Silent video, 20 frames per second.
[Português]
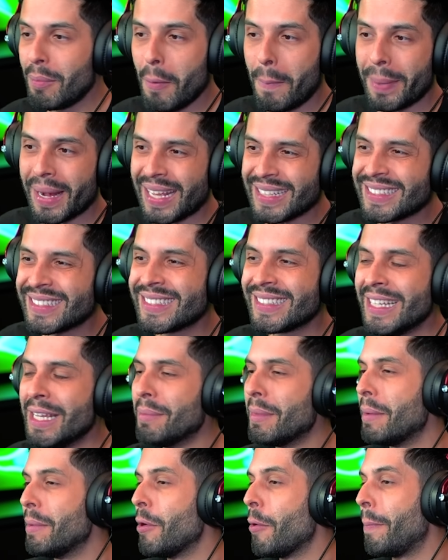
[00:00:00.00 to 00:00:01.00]
para
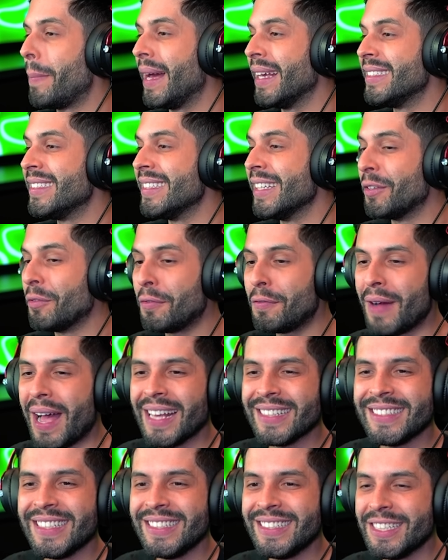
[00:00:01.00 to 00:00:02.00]
cima, meu parceiro.
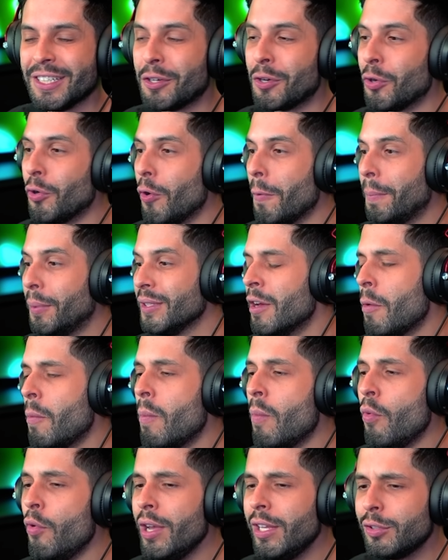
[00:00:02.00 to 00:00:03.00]
Fase de grupos,
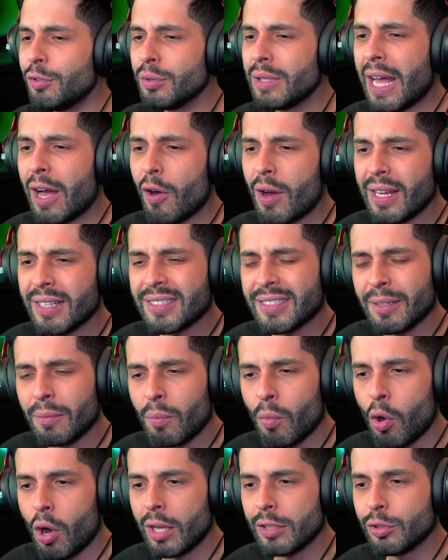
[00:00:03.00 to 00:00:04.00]
muito da hora esse
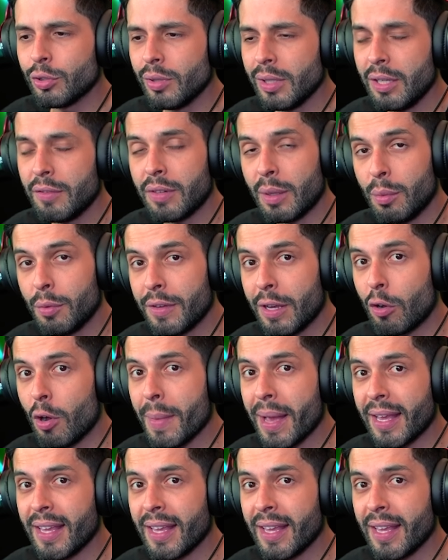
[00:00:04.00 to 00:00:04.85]
modo e vamos ver como é que